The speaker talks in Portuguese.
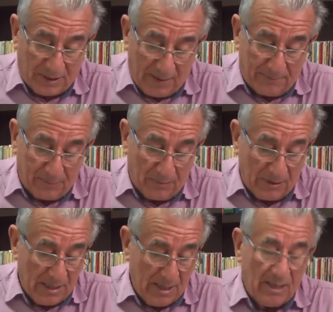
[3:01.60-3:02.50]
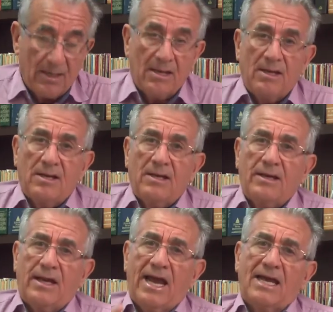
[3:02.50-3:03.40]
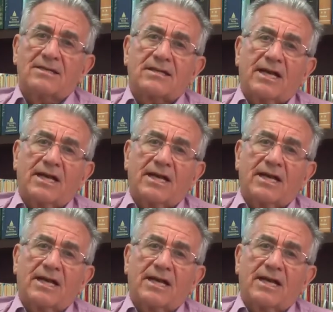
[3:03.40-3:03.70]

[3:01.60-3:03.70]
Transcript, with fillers: tempo, eles